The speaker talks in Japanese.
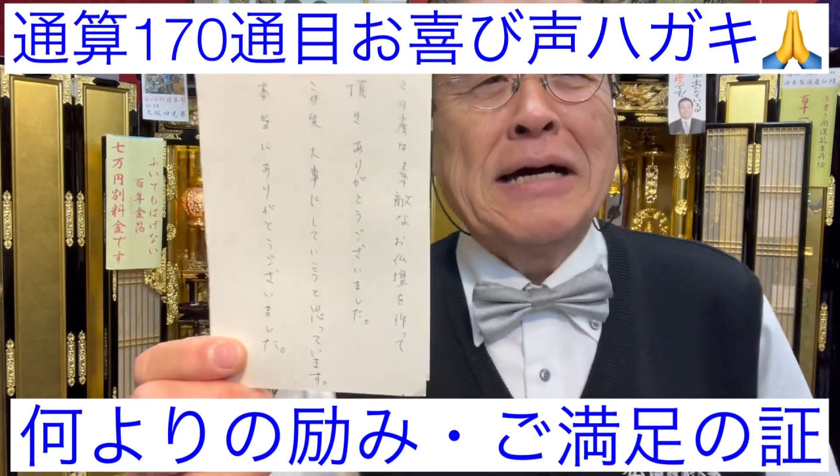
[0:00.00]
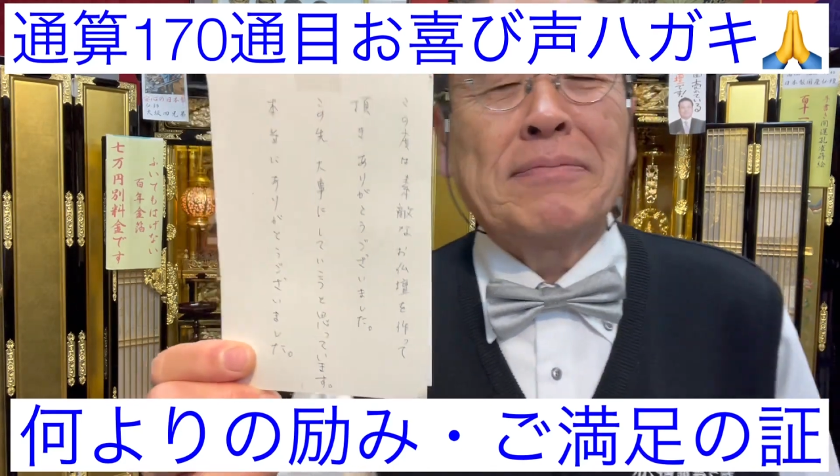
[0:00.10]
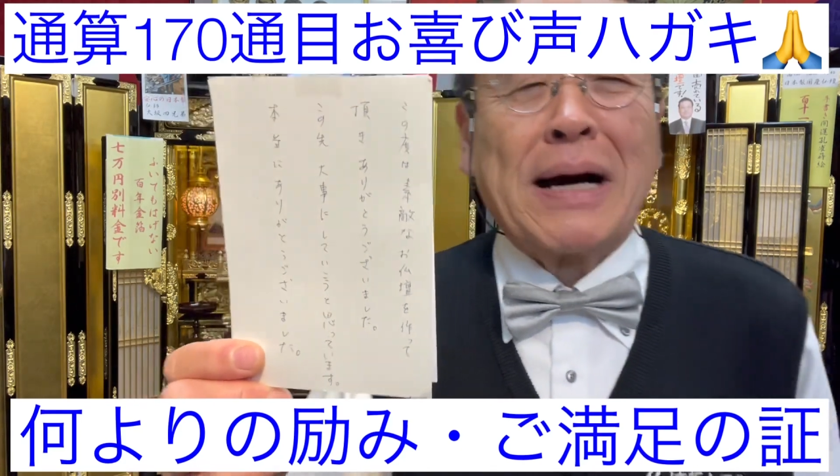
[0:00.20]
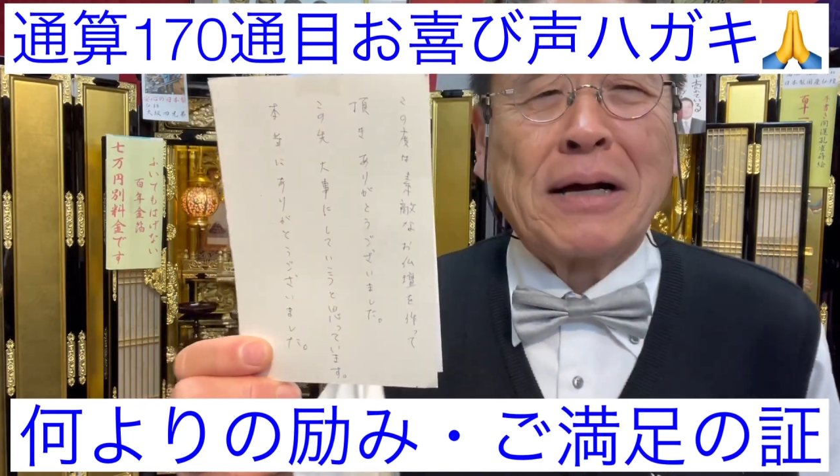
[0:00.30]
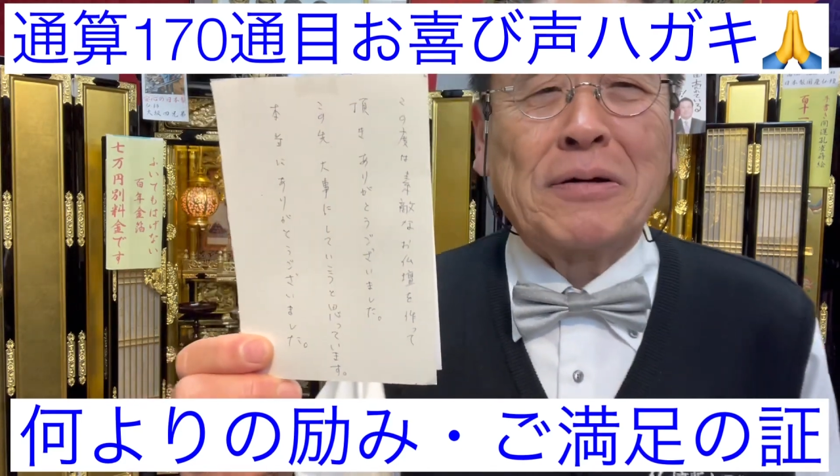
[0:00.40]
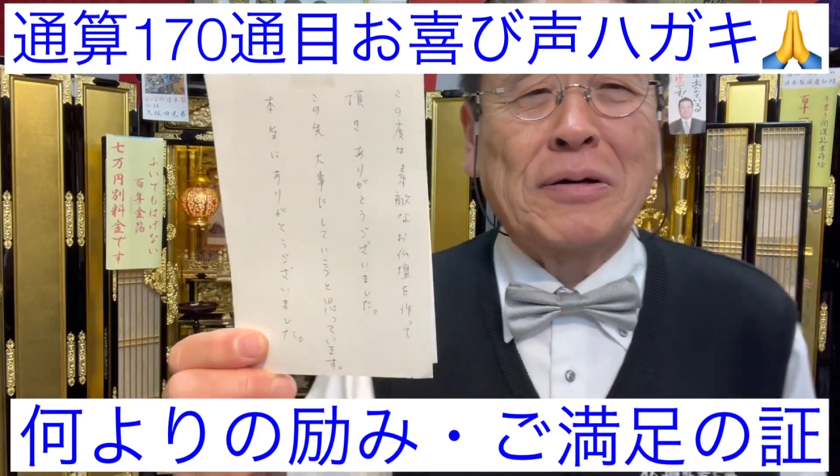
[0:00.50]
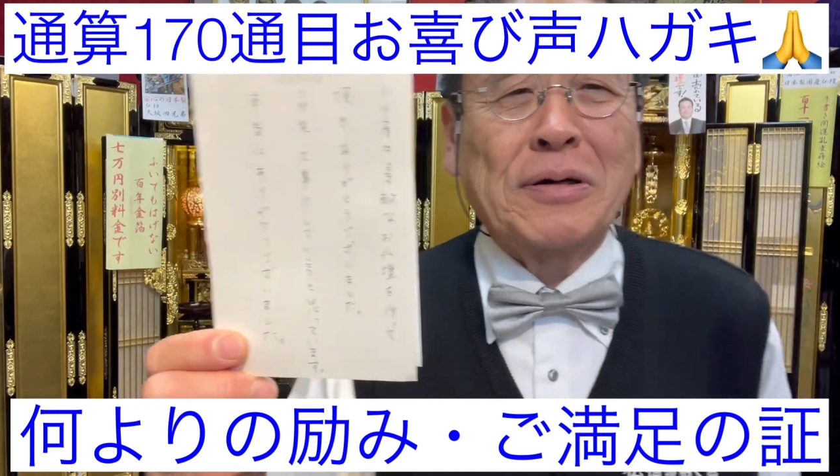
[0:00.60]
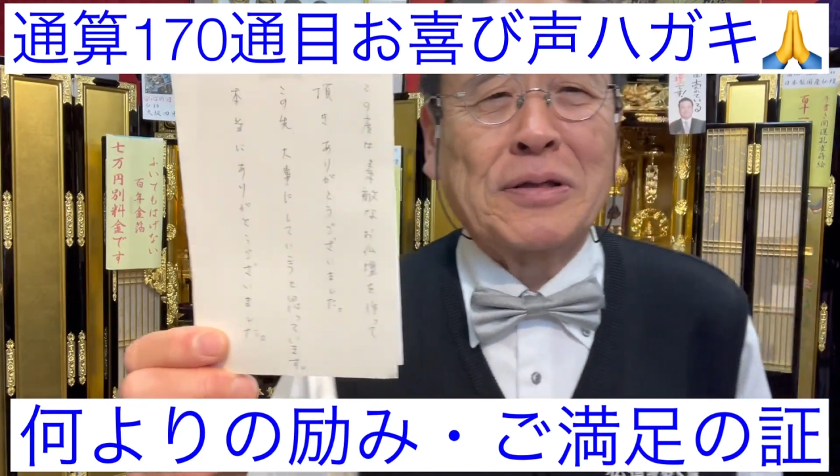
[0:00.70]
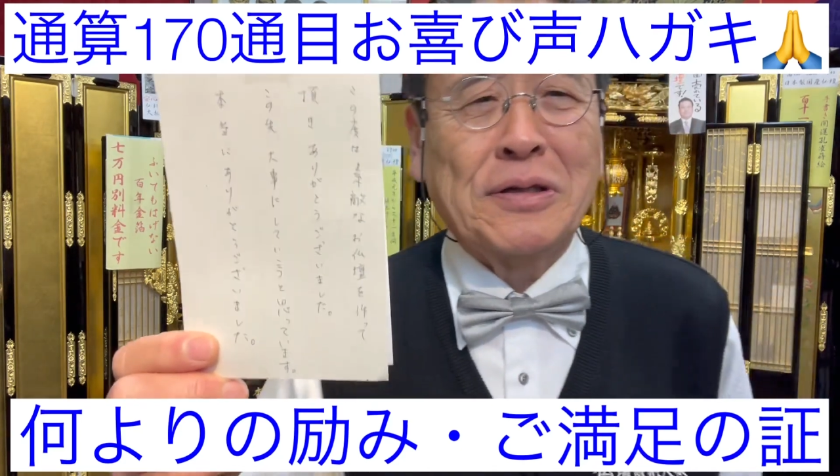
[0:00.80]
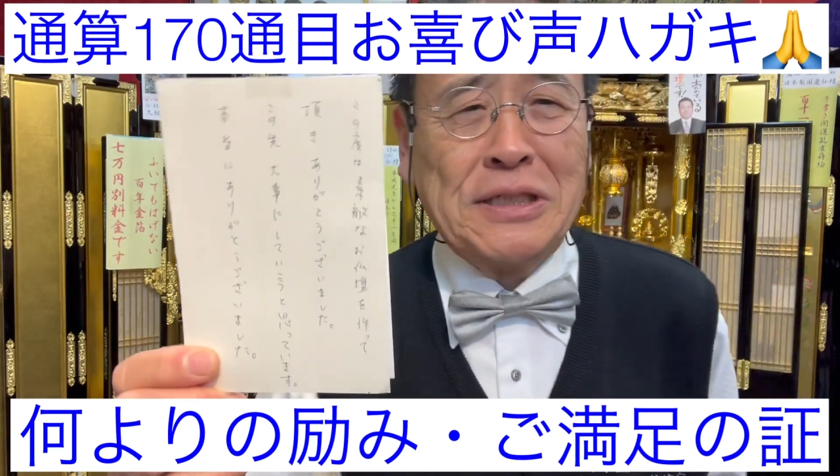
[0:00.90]

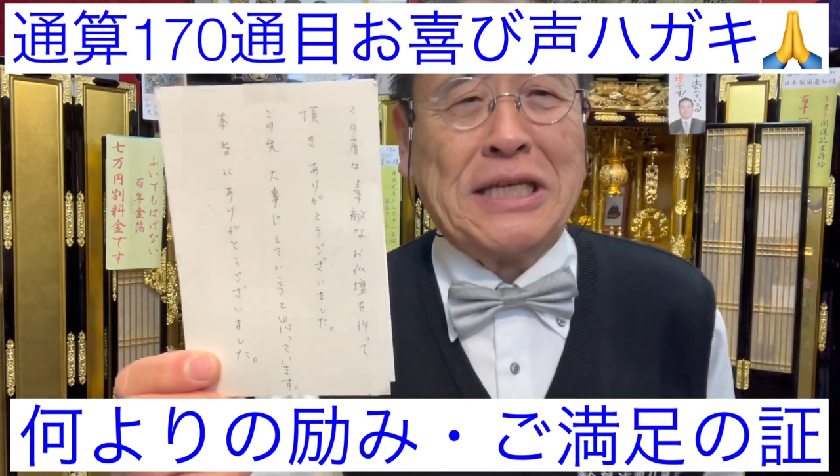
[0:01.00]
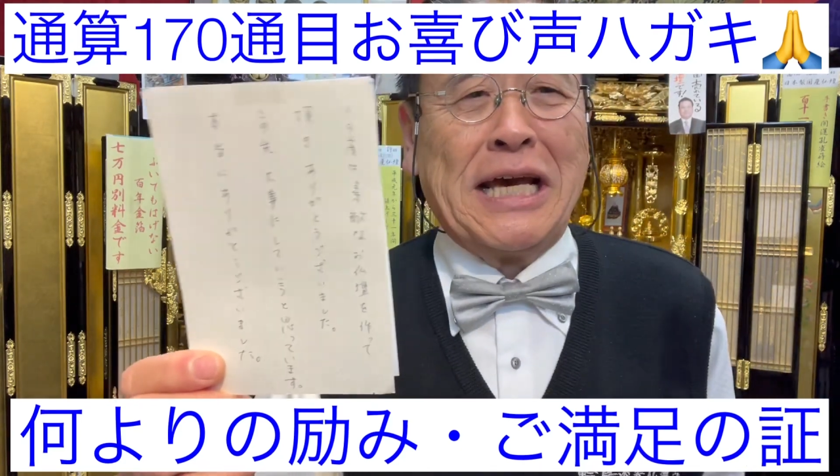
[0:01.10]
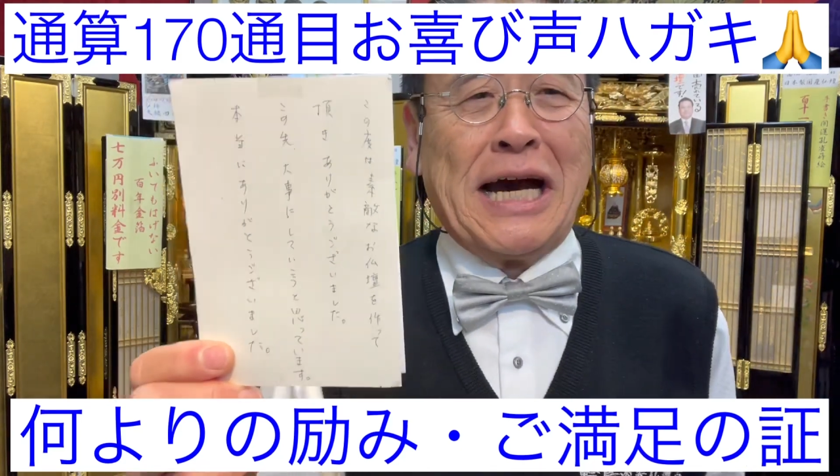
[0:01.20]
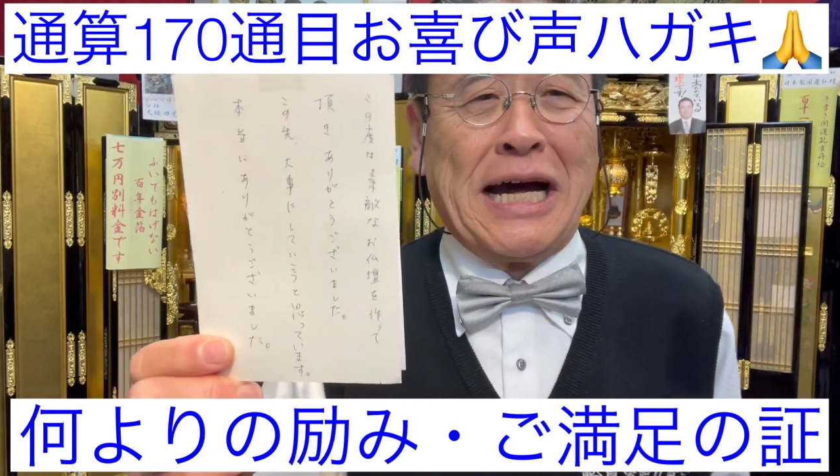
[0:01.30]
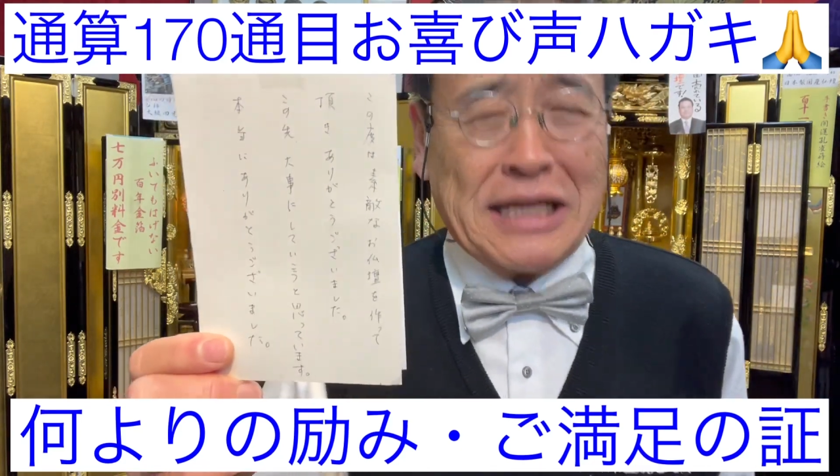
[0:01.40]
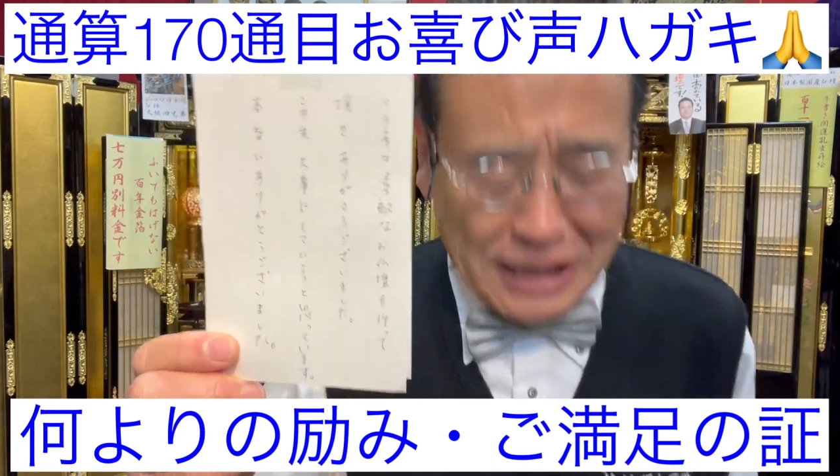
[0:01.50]
誠にあり